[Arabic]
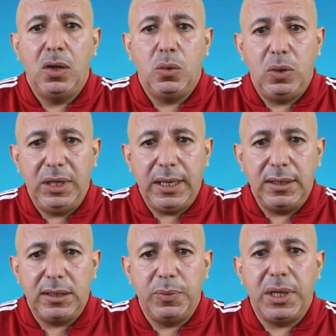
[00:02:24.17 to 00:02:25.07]
واللي
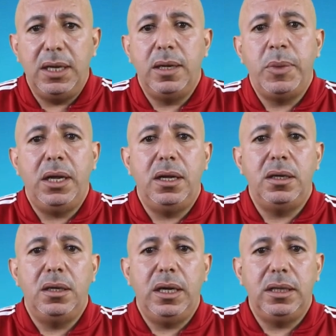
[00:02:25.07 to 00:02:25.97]
غادي تبقى لا
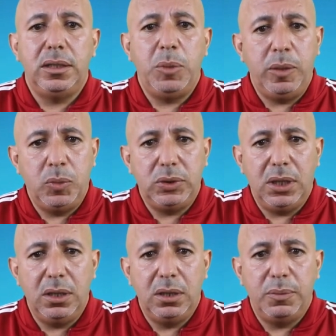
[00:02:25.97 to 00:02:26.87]
محال عاده محموده